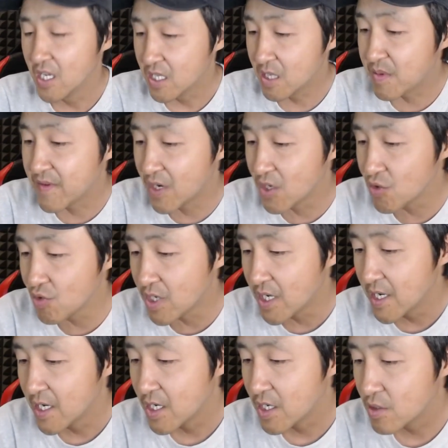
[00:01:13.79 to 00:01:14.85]
你比方说，
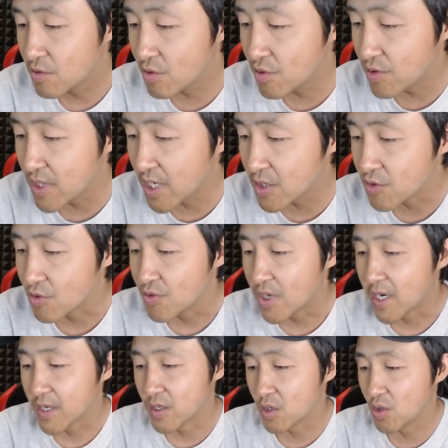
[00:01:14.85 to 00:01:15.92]
对于那种
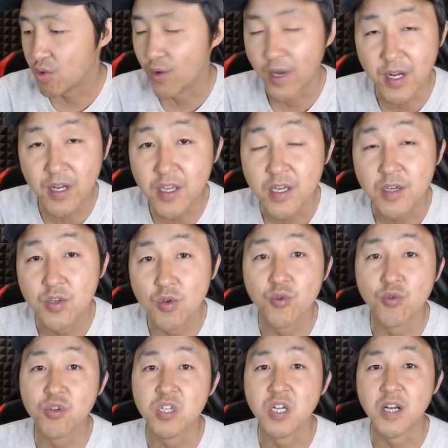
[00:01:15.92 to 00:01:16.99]
啊权力拥
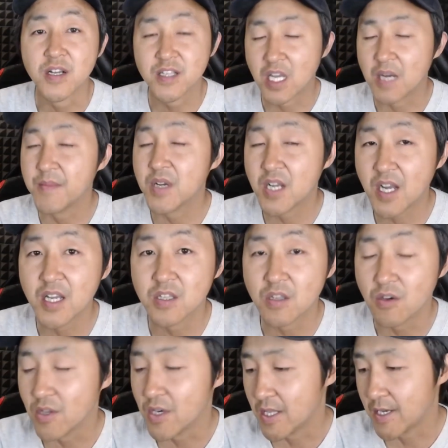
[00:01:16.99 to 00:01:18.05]
有者，他们看
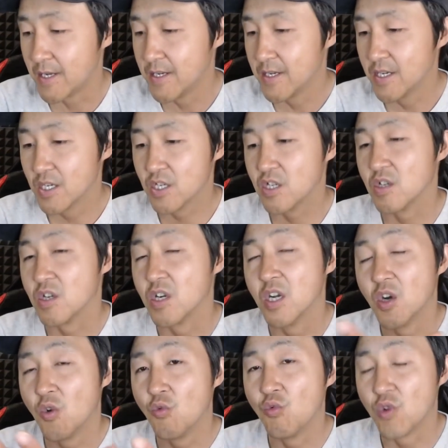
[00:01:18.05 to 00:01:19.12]
到的呢是
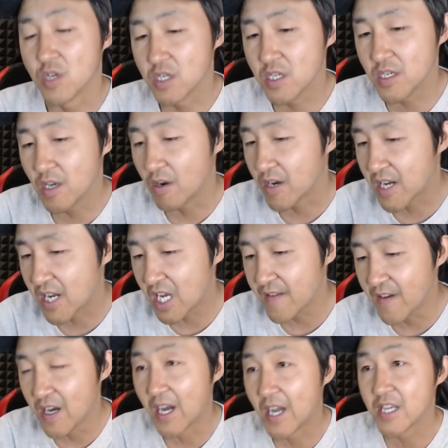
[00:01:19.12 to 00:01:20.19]
我是要开
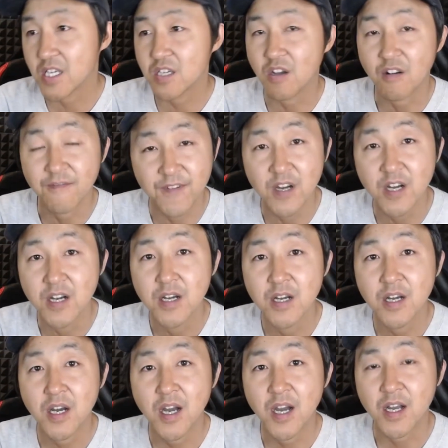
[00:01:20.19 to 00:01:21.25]
放还是要封
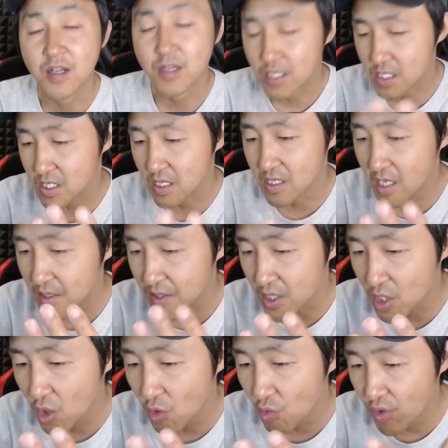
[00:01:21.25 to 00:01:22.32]
啊？怎样
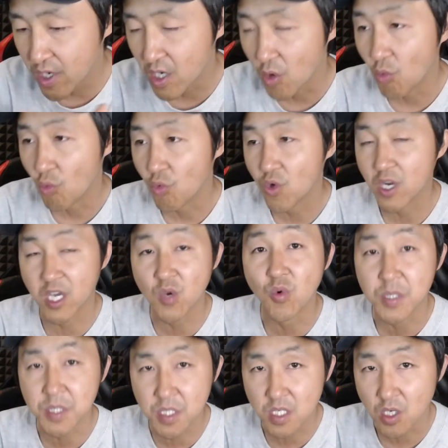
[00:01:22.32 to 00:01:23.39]
能够为了给
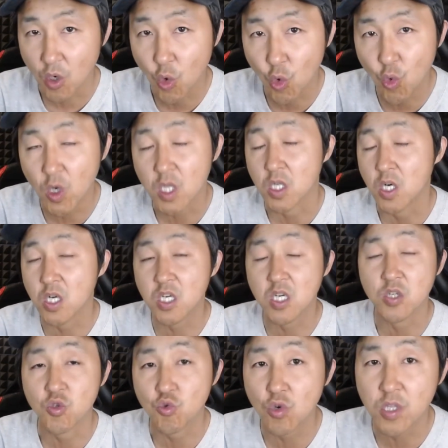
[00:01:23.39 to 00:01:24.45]
我自己获得
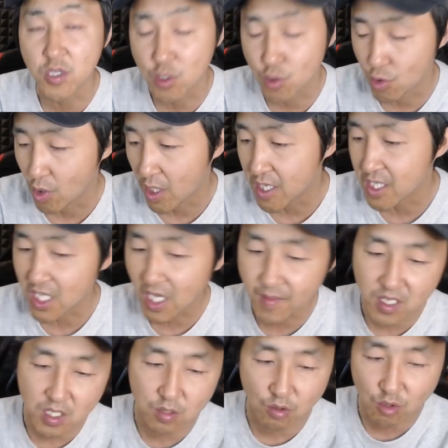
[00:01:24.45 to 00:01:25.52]
更多的权利，他
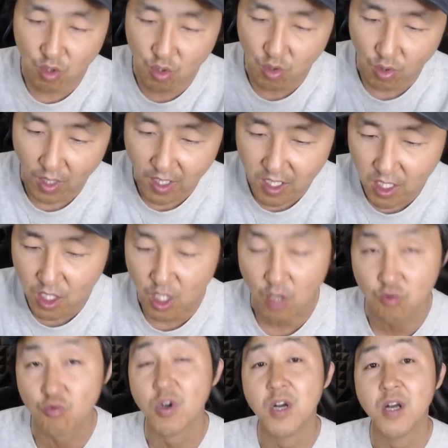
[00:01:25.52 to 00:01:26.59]
们是从权力的角
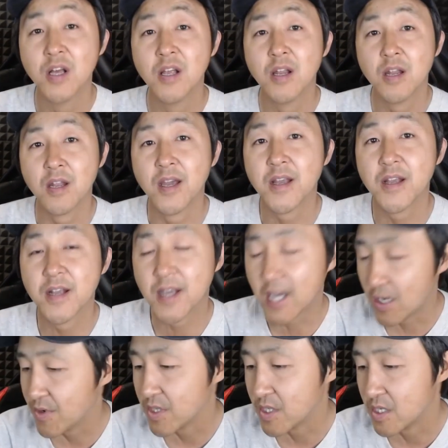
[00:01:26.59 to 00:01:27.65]
度来
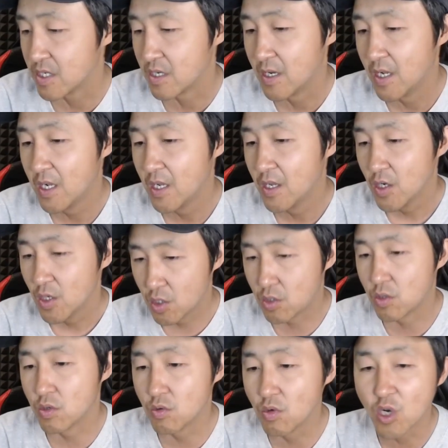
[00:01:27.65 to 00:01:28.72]
看问题。
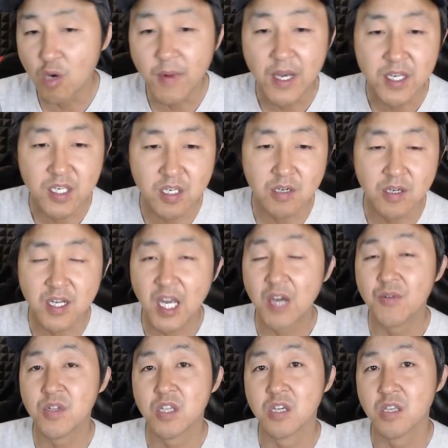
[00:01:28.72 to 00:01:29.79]
许多老百姓看
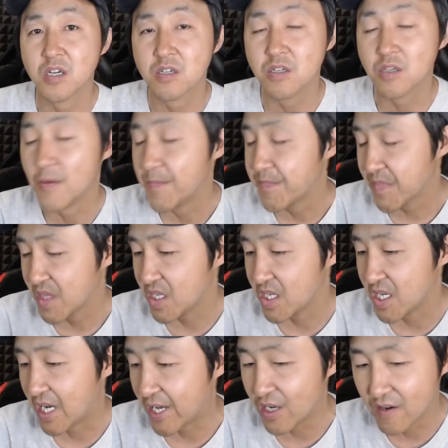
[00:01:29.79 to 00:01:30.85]
问题呢，是
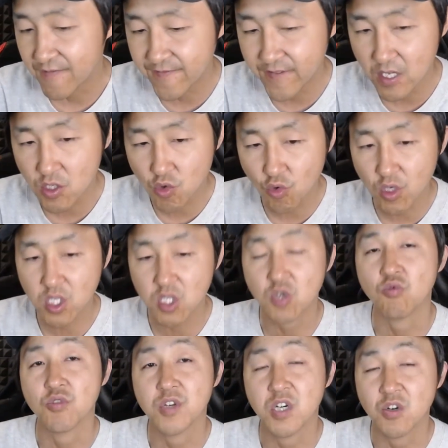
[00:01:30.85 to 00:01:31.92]
你还要封多
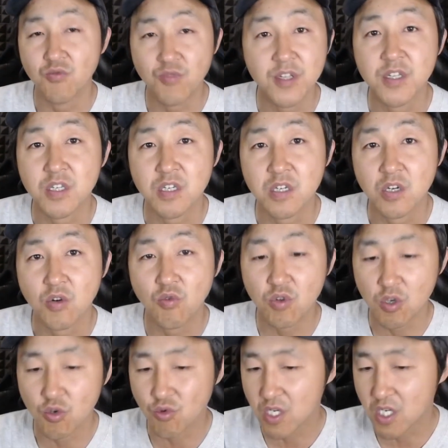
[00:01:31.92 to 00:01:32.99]
久的问题，或
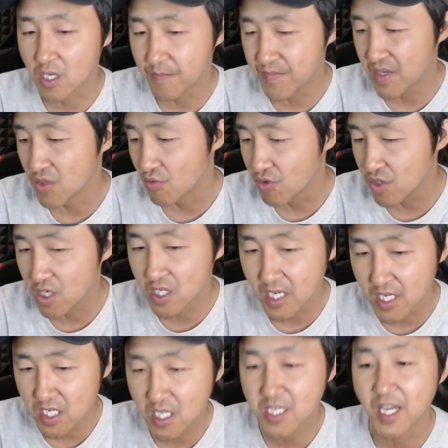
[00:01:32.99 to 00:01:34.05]
者说这个病毒是
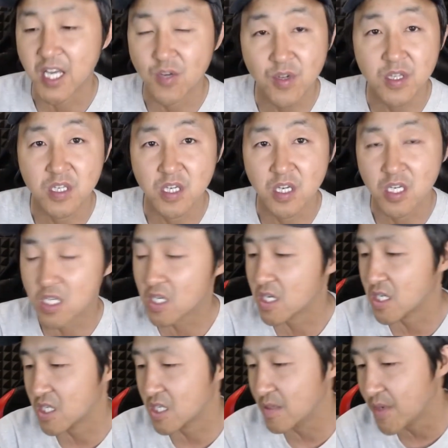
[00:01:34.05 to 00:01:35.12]
真是假的问题，这
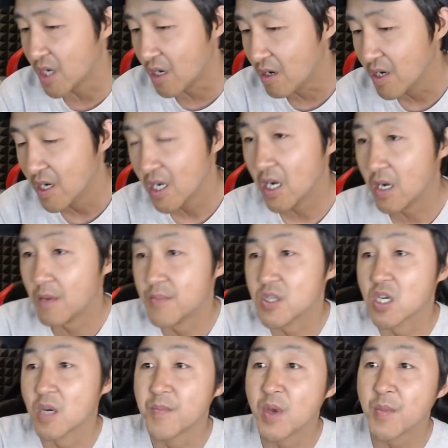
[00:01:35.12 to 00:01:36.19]
个疫苗，
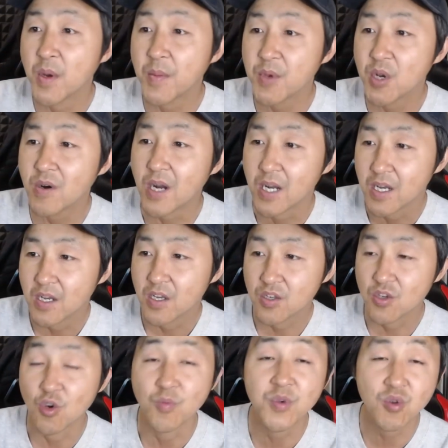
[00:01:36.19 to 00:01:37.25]
这个喵喵喵啊
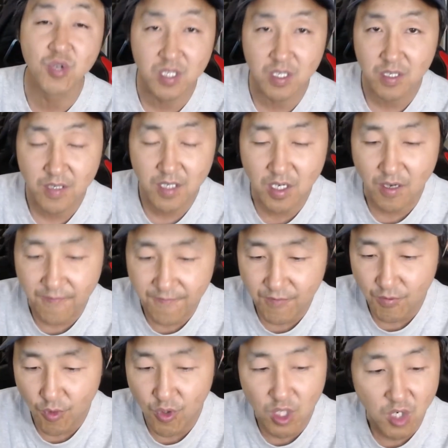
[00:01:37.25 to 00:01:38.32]
有没有这个副
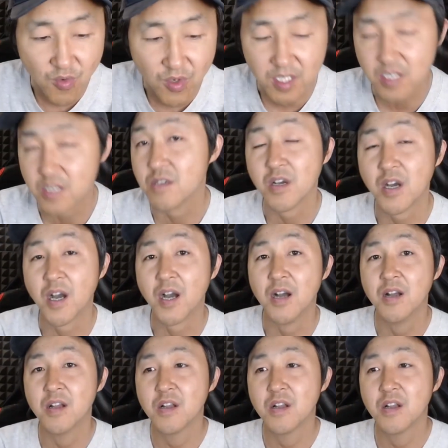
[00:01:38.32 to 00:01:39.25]
作用的问题啊？